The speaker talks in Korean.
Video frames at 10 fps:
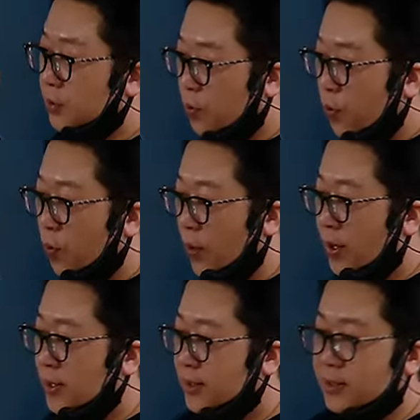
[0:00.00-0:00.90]
있고
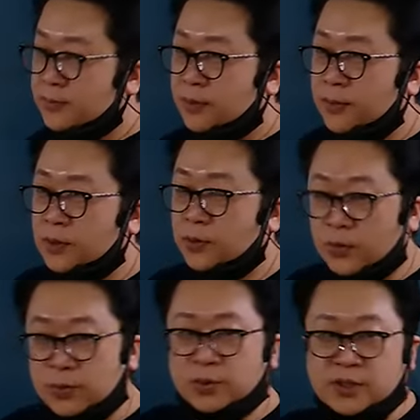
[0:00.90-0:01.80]
다른 법에도
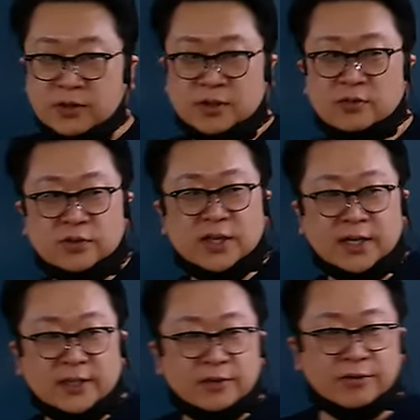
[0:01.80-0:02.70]
용도, 지역, 지구제가
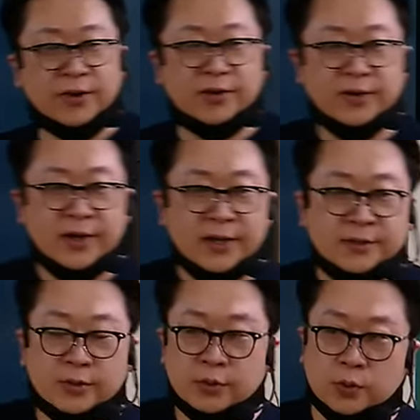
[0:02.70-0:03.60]
있는 거예요.
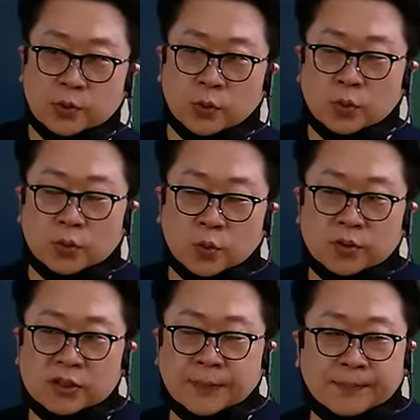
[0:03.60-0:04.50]
그래서
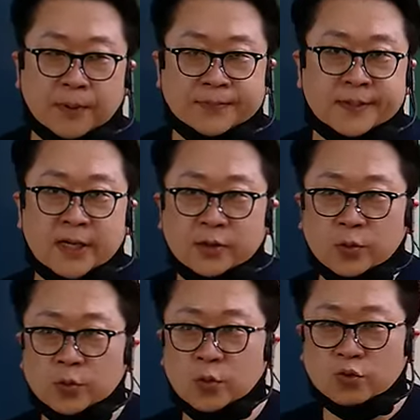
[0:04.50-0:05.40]
농지법상
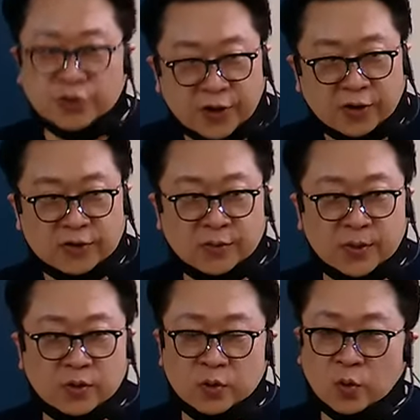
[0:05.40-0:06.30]
용도, 구역
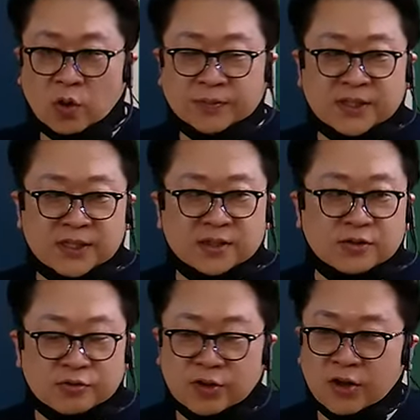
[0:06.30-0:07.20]
그러면
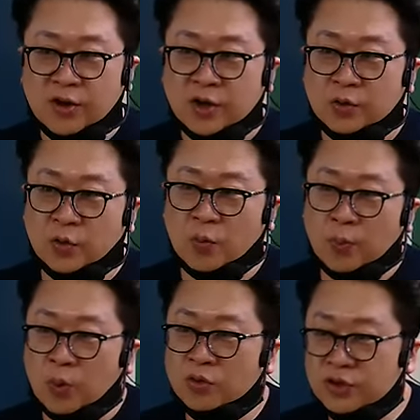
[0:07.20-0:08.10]
농업진흥구역,
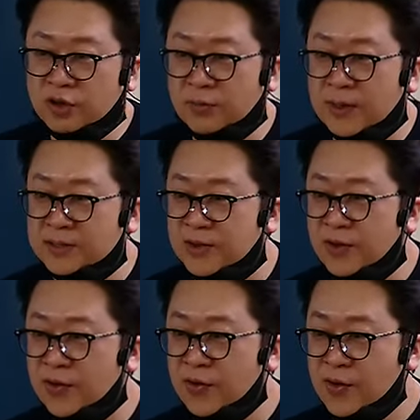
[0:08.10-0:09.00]
농업보호구역 이런 말
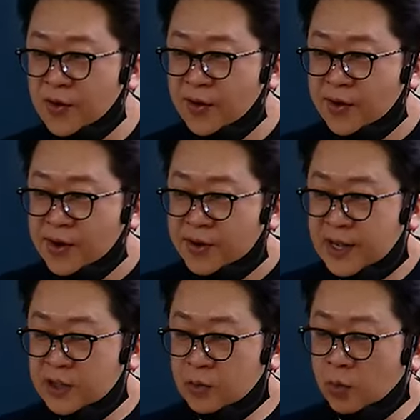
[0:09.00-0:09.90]
써요.
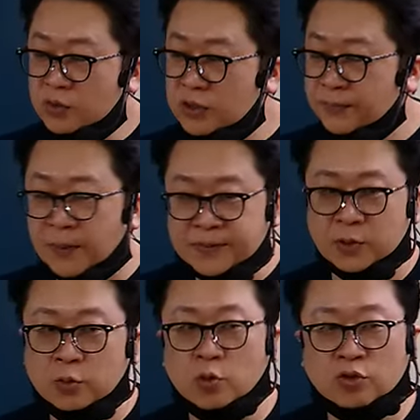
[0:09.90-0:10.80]
그냥 농지법상
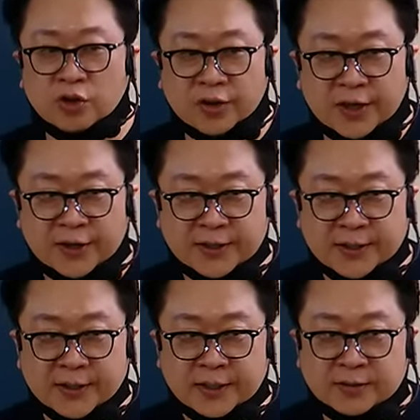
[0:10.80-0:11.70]
용도 구역이에요.
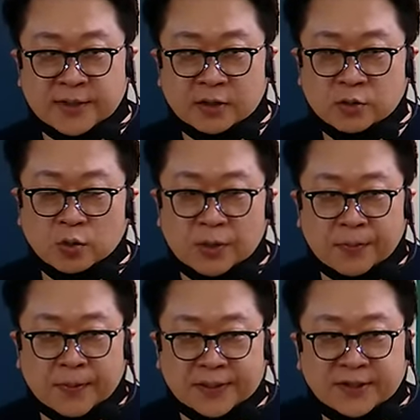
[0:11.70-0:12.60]
지금 제가
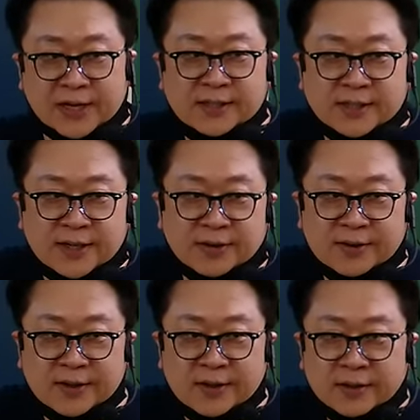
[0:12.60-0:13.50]
농지법 하는 거 아니잖아요.
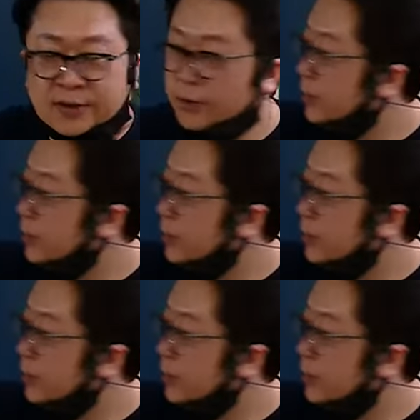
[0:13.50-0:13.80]
그럼